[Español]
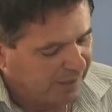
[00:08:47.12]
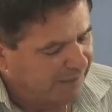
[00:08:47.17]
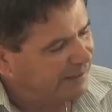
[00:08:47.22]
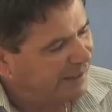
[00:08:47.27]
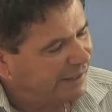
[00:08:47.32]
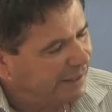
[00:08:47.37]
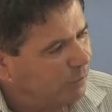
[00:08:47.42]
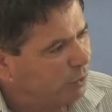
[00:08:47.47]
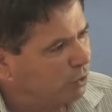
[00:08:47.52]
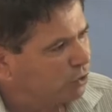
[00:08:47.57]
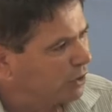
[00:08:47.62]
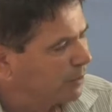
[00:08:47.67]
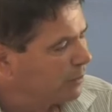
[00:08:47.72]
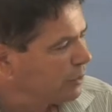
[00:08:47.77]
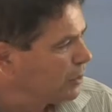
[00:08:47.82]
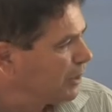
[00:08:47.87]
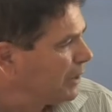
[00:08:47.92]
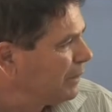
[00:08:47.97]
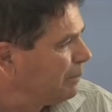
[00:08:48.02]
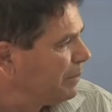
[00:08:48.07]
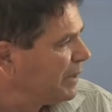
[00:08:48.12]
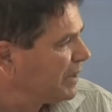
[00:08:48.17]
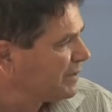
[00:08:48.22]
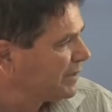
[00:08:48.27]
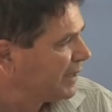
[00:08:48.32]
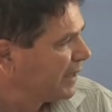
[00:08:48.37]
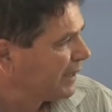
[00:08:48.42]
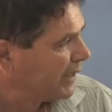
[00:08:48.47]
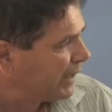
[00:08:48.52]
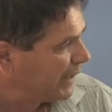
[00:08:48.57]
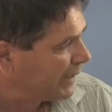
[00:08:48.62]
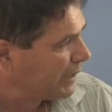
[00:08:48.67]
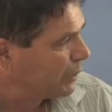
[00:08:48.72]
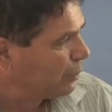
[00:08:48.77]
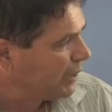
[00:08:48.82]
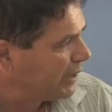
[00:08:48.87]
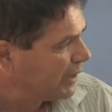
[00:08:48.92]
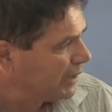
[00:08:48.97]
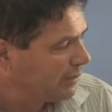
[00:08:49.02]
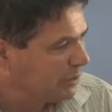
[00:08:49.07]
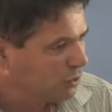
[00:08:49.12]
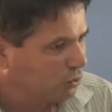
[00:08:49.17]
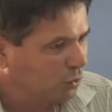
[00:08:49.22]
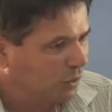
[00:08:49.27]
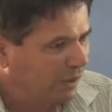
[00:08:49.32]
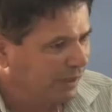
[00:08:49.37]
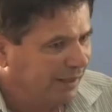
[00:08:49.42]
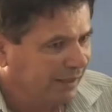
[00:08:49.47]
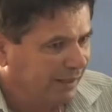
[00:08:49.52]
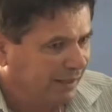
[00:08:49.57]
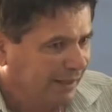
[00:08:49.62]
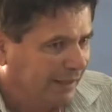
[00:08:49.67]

Teníamos unos servicios de limpieza y recogida de basura